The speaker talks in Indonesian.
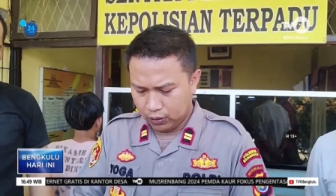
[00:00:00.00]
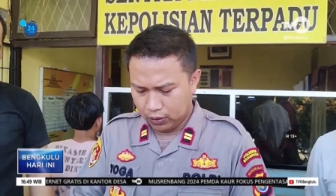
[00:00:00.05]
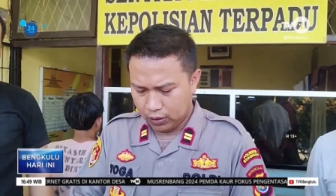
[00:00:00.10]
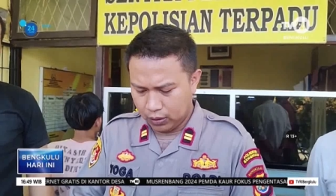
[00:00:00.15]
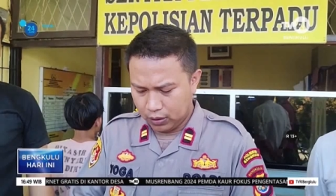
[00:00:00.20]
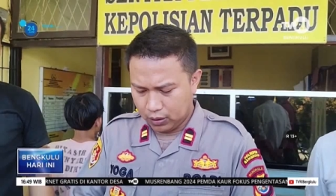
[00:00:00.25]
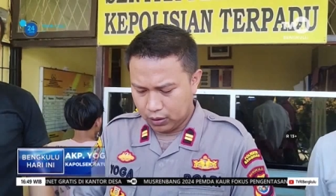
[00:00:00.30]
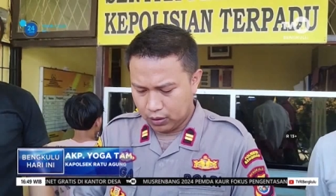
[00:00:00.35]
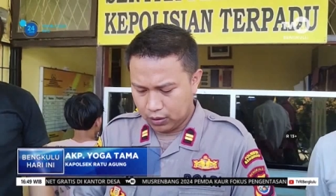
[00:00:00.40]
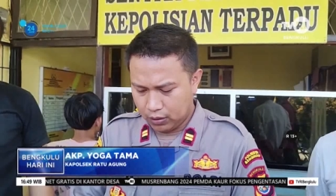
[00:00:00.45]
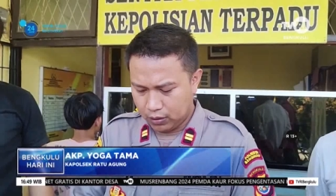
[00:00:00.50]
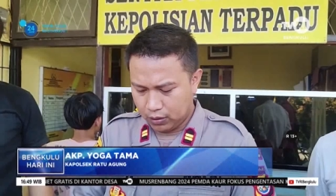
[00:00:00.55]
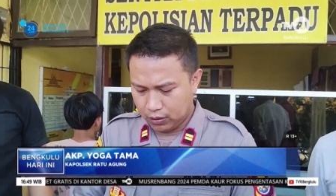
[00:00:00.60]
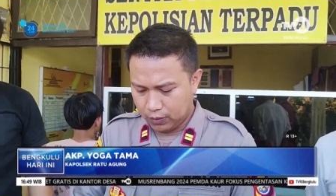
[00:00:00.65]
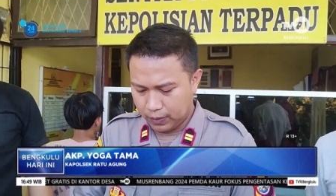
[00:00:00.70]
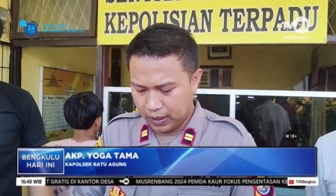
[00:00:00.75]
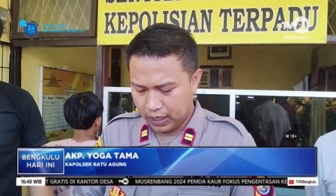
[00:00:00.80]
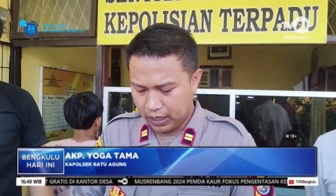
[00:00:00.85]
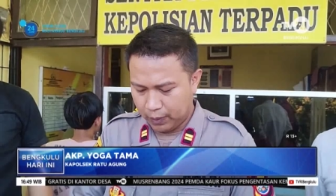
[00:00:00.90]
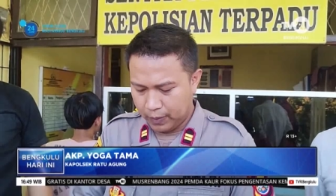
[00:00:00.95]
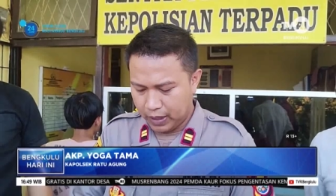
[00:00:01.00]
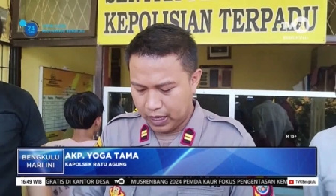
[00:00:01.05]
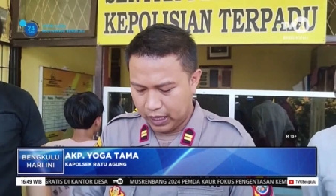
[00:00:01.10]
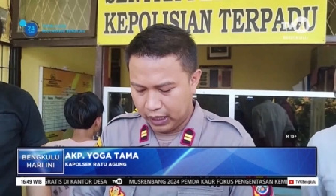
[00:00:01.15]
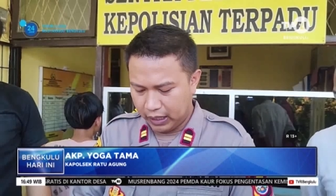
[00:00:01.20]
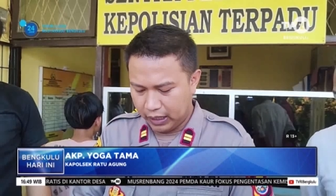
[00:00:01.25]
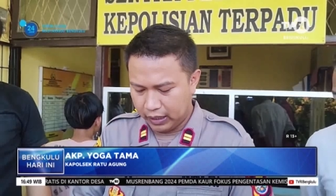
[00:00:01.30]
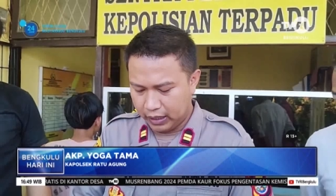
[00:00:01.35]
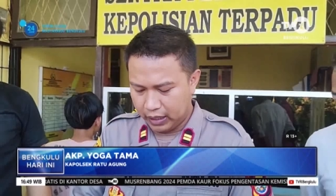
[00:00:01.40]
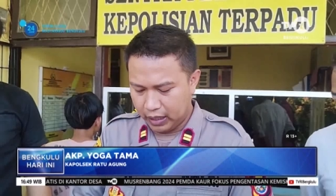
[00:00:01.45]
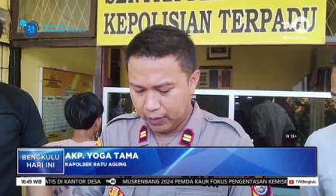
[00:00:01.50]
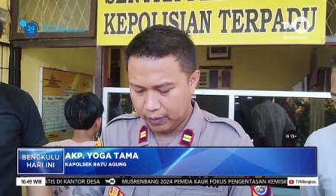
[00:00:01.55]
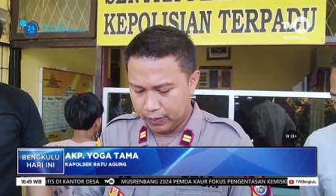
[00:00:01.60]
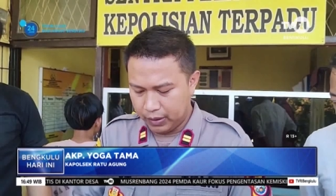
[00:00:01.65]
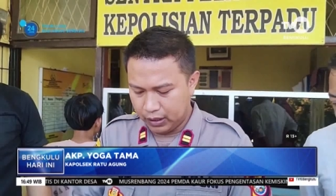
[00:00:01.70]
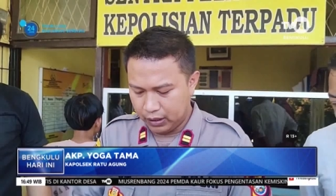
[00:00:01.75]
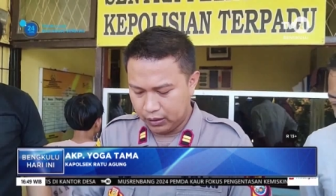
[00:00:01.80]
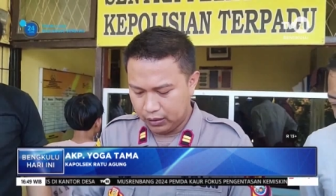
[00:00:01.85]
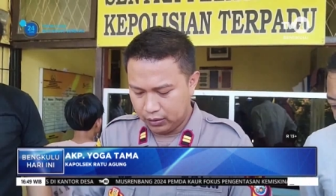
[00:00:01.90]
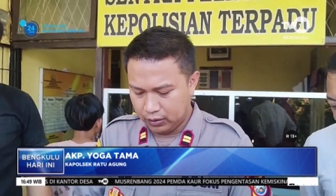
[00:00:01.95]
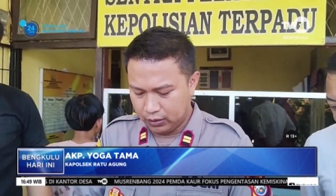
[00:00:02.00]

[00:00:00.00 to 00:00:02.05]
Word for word: eh, barang-barang uh, yang diambil